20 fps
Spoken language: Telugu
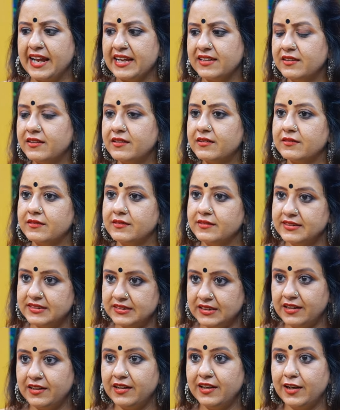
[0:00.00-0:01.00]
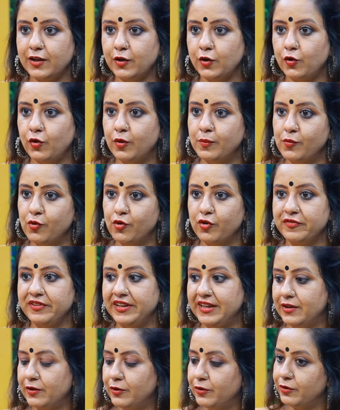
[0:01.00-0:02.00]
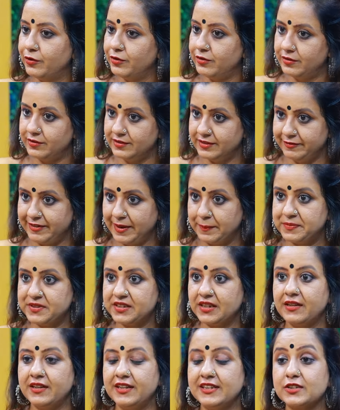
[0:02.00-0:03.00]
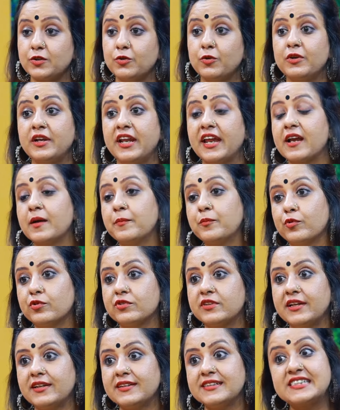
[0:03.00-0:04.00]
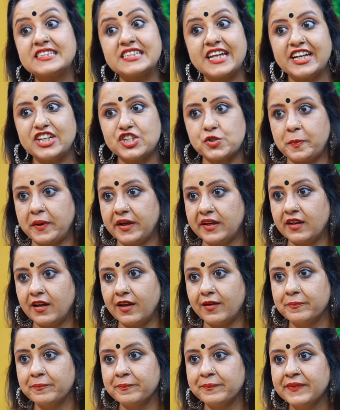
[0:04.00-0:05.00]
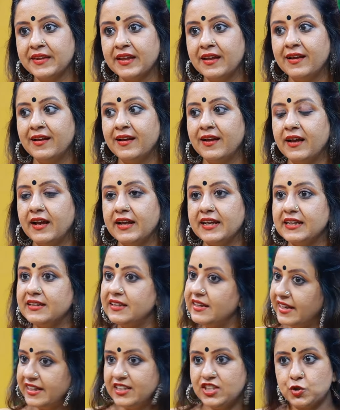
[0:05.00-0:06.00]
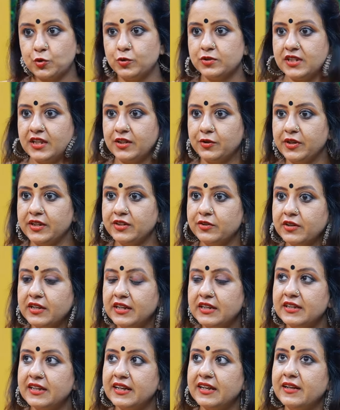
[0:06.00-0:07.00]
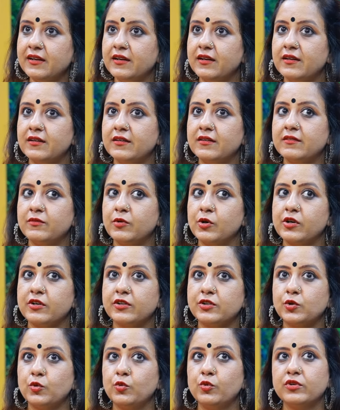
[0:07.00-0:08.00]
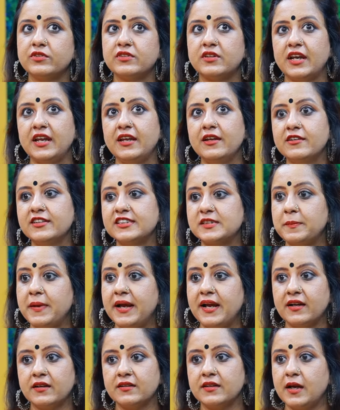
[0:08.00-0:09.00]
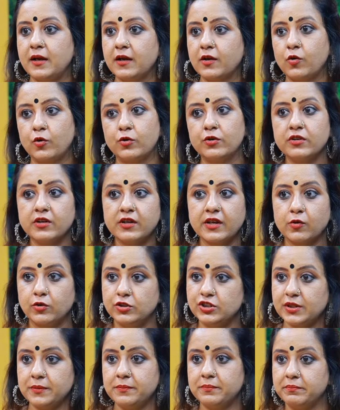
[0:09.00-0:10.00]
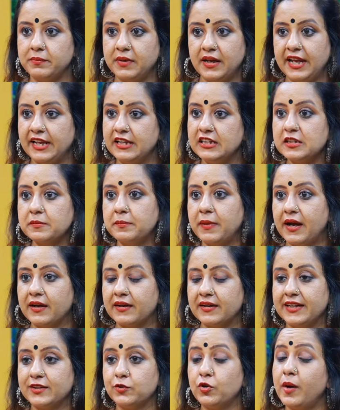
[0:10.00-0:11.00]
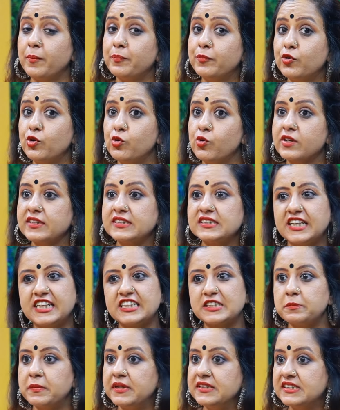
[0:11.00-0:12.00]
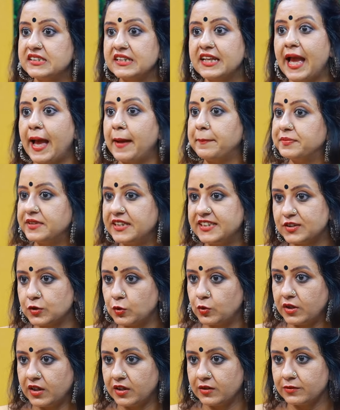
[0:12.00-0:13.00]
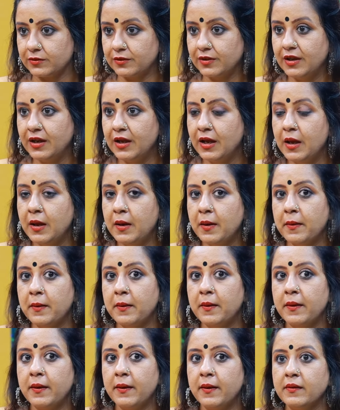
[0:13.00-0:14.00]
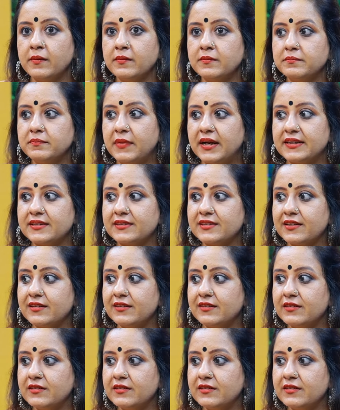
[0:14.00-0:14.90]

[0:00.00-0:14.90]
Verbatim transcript: ఐదర్ సీరియల్లో మూవీలో వెబ్ సిరీస్లో లేకపోతే స్టేజ్ పైన hmm. ఇది నేను చూసాను ఎందుకంటే ఒక టూ త్రీ ఇయర్స్ బ్యాక్ నా కొడుకు కొంచెం హెల్త్ బాగలేదు అప్పుడు ఒక సిక్స్ మంత్స్ గ్యాప్ తీసుకున్నాను hmm. బట్